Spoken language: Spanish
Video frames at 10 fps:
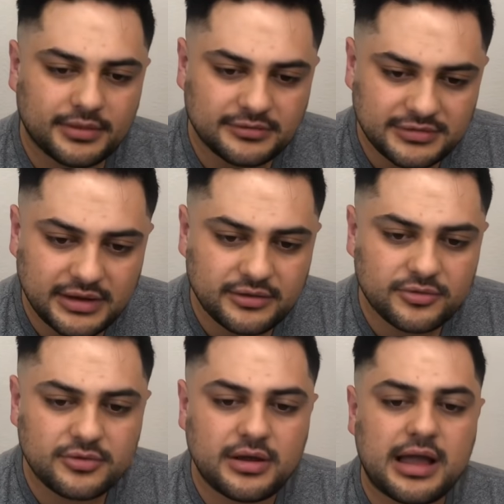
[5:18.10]

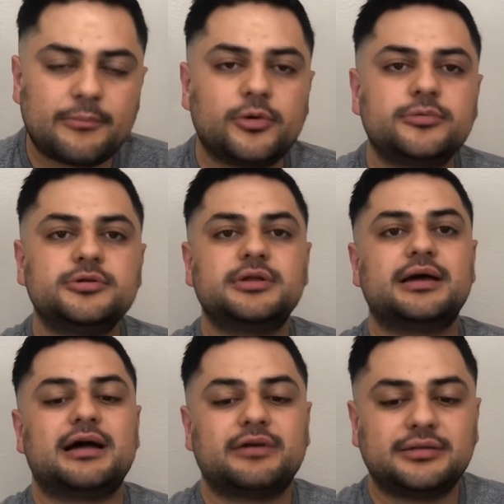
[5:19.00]
cedro, amberwood,
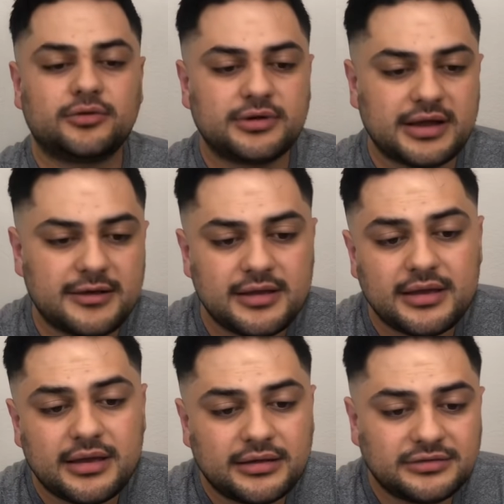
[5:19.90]
abatonca,
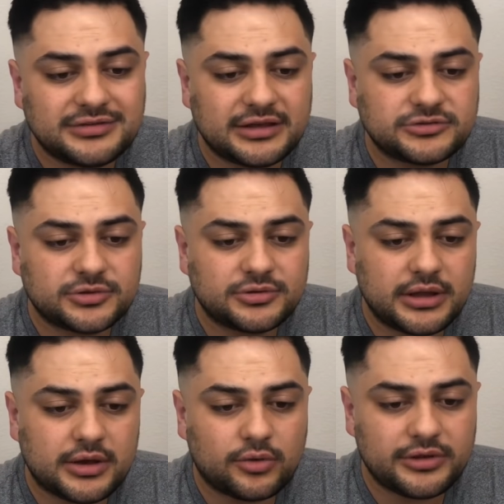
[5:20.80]
incienso
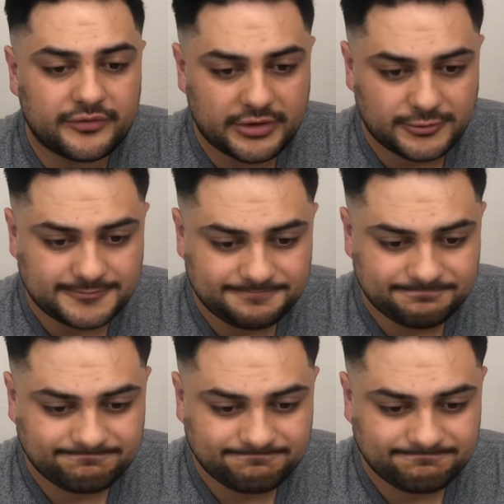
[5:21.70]
de olímano.